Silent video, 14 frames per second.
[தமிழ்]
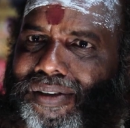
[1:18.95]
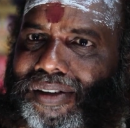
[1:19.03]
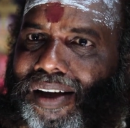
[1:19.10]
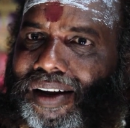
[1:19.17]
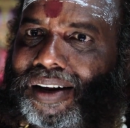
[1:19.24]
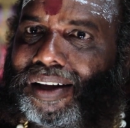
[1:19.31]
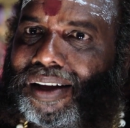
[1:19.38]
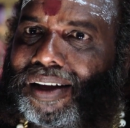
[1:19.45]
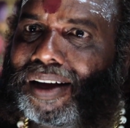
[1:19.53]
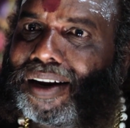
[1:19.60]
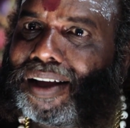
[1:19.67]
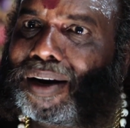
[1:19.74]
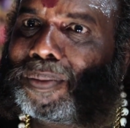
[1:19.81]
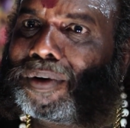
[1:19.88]
சரி
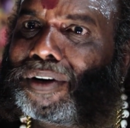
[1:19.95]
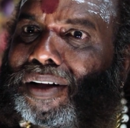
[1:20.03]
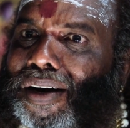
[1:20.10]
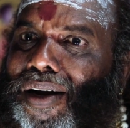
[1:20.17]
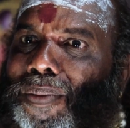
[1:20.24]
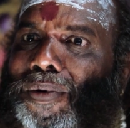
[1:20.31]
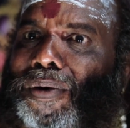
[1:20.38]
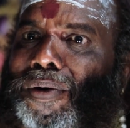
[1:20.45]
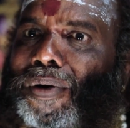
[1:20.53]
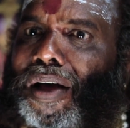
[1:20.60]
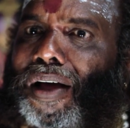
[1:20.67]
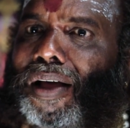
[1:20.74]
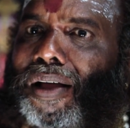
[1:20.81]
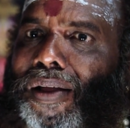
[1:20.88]
கல்யாணம் பண்ணிட்டு என்ன
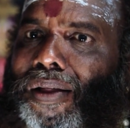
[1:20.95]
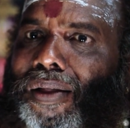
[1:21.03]
பண்ணுவ